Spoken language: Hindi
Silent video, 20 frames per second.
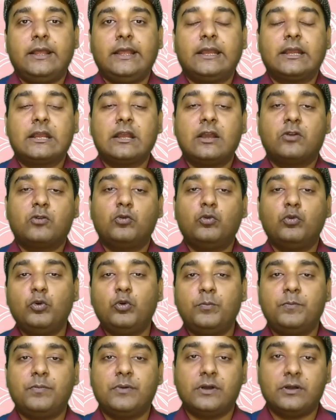एक
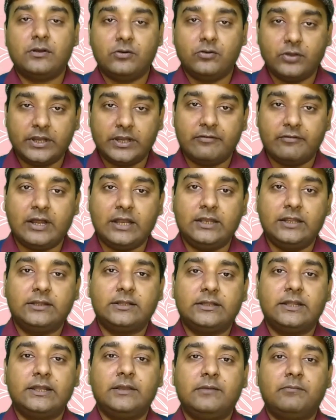कूप होने वाली
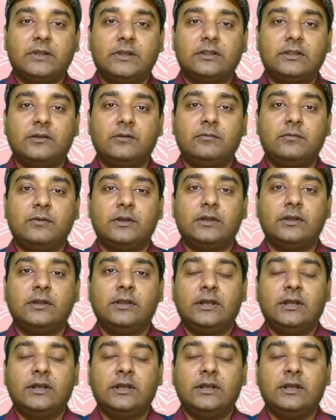थी मतलब